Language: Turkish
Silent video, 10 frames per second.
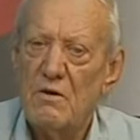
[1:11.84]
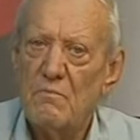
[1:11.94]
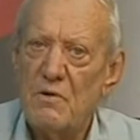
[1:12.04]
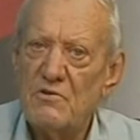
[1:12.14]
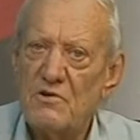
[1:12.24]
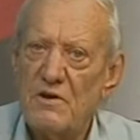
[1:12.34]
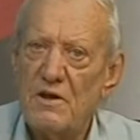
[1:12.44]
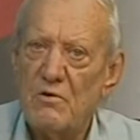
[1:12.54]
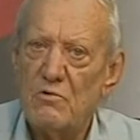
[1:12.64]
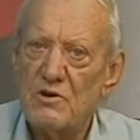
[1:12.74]

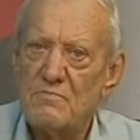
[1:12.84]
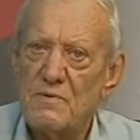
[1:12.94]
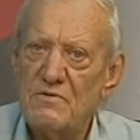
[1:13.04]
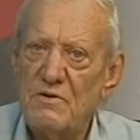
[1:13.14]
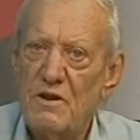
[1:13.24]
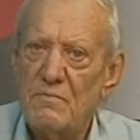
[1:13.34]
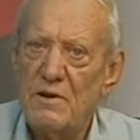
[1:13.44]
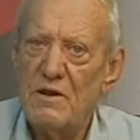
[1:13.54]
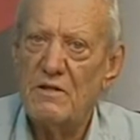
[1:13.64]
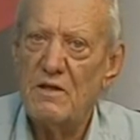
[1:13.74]
başarıya ulaşması ile
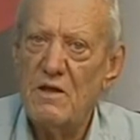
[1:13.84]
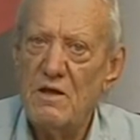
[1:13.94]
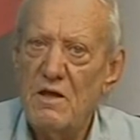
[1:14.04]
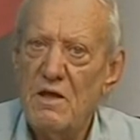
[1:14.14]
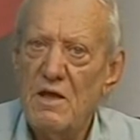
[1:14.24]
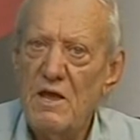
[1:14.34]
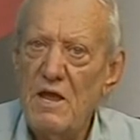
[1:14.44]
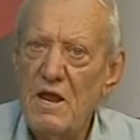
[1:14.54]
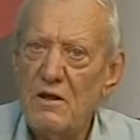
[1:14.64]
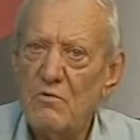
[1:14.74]
birlikte
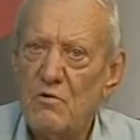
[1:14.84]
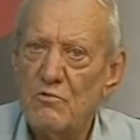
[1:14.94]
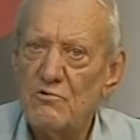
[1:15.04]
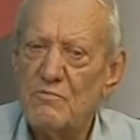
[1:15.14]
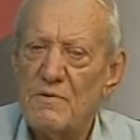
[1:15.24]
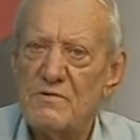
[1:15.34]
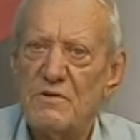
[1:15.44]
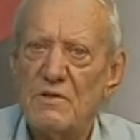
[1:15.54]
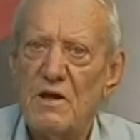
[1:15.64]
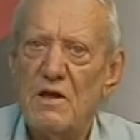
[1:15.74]
ilk
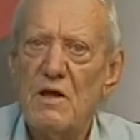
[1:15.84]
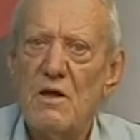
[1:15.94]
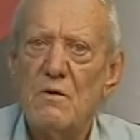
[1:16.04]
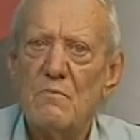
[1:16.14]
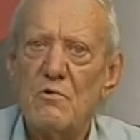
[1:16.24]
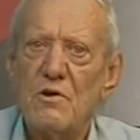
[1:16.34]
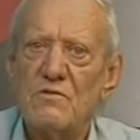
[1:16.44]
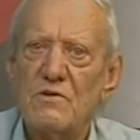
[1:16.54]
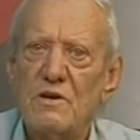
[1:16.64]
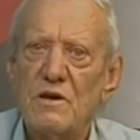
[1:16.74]
konuşmasında
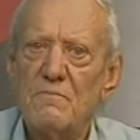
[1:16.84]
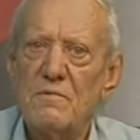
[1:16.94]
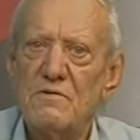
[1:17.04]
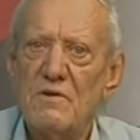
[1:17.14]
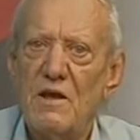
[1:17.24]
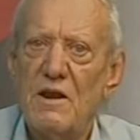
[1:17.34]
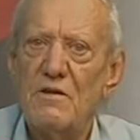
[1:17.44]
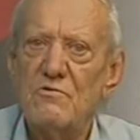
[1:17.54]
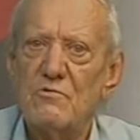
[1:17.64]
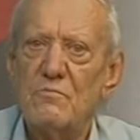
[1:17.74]
burası Kıbrıs
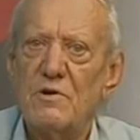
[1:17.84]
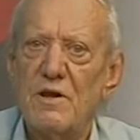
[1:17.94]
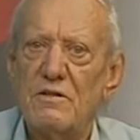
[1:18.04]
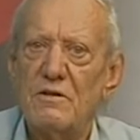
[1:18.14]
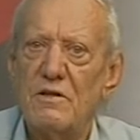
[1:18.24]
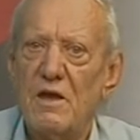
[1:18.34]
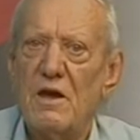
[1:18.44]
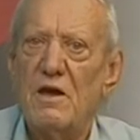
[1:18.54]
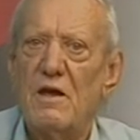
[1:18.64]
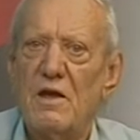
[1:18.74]
Eren Cumhuriyeti
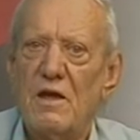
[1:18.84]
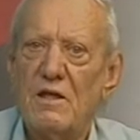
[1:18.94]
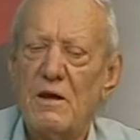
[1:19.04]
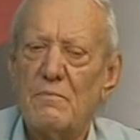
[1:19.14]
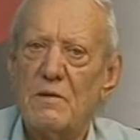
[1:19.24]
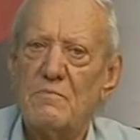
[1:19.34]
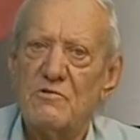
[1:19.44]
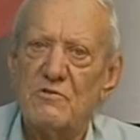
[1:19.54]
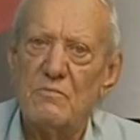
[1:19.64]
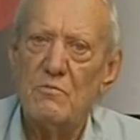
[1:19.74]
diye hitap
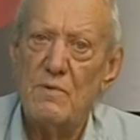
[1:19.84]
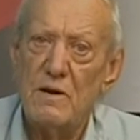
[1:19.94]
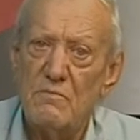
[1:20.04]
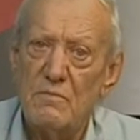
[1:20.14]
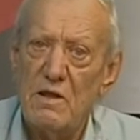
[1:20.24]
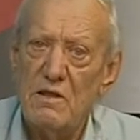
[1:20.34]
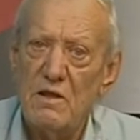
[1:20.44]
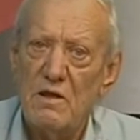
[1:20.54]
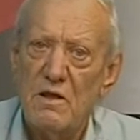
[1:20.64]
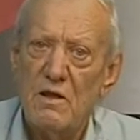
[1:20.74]
etmişti. Bu bakımdan
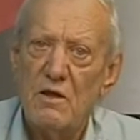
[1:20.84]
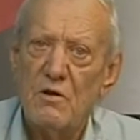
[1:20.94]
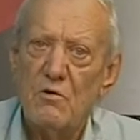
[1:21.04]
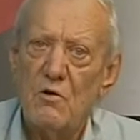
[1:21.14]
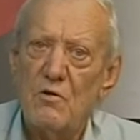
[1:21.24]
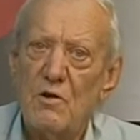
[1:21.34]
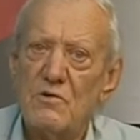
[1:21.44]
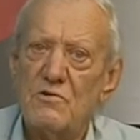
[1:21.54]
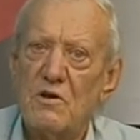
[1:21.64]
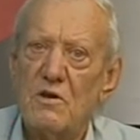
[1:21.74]

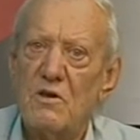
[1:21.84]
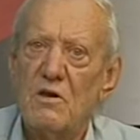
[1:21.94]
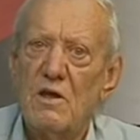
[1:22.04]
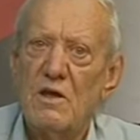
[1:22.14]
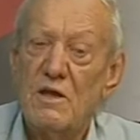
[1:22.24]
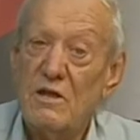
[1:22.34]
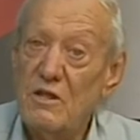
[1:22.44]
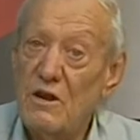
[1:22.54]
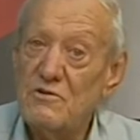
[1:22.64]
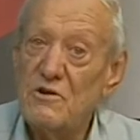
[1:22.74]
görünecek,
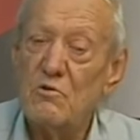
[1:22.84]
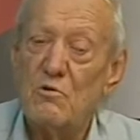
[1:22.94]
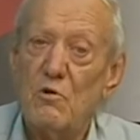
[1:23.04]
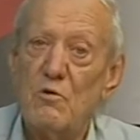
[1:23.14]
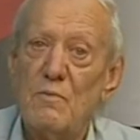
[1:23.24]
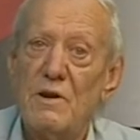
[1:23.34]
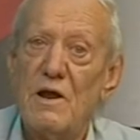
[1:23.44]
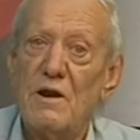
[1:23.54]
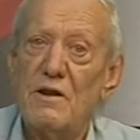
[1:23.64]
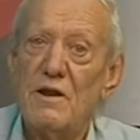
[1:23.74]
gidilecek köyün
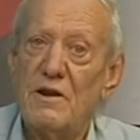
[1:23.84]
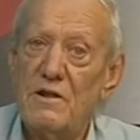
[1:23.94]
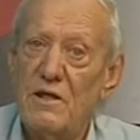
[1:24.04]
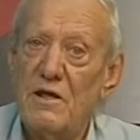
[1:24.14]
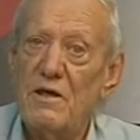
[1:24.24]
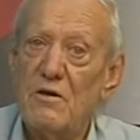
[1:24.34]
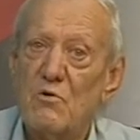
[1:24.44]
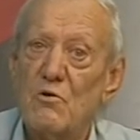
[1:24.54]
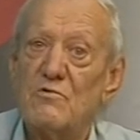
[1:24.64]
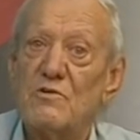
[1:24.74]
minarelerini de
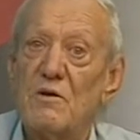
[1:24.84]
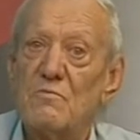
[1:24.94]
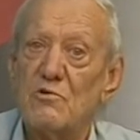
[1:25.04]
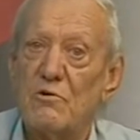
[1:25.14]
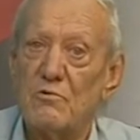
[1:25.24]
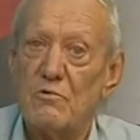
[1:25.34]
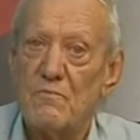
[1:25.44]
göstermiş oldu.